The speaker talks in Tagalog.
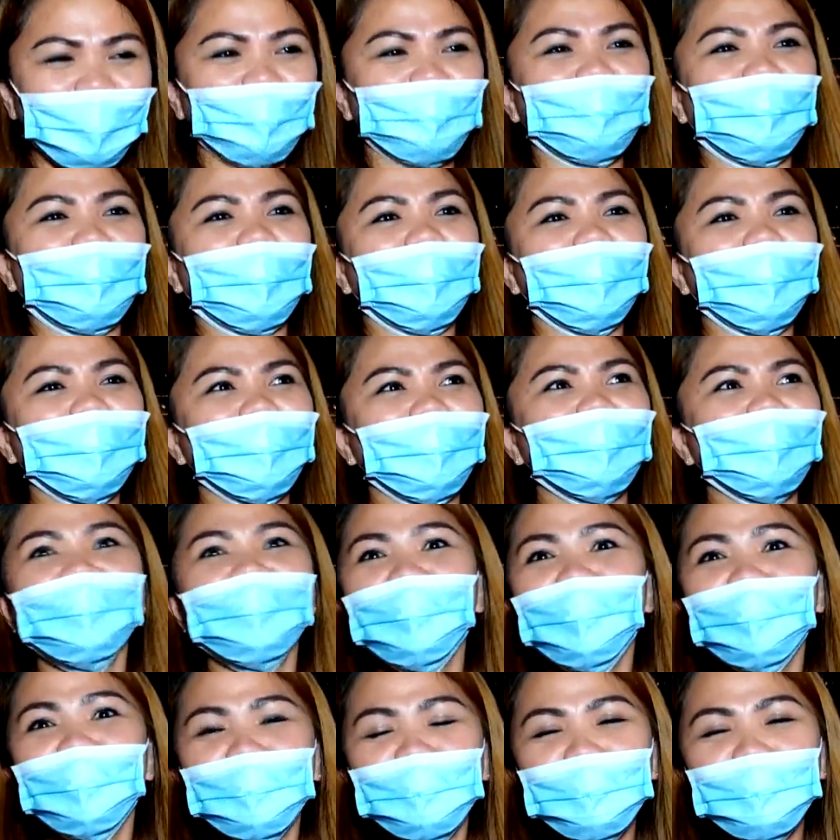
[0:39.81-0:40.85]
'di ba? Yun
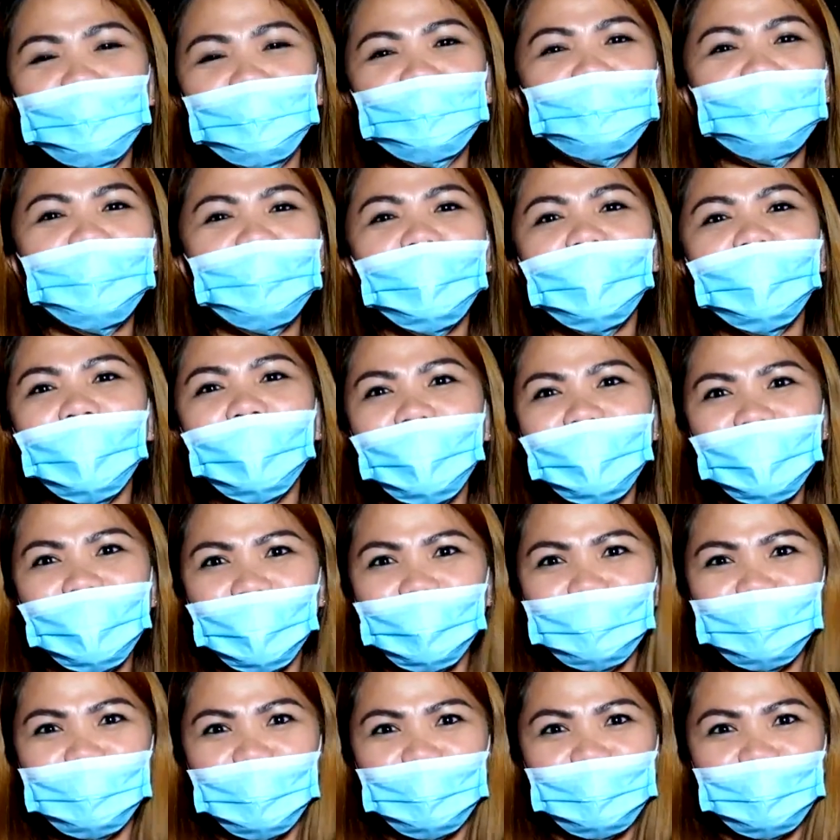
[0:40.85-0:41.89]
yung
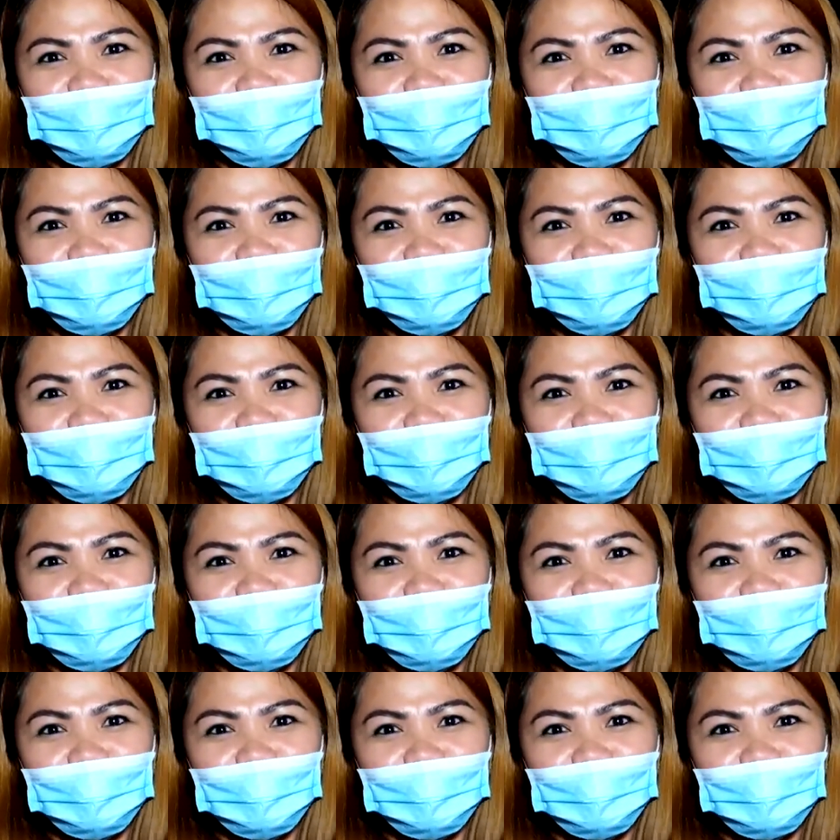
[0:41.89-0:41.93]
pinakasarap ng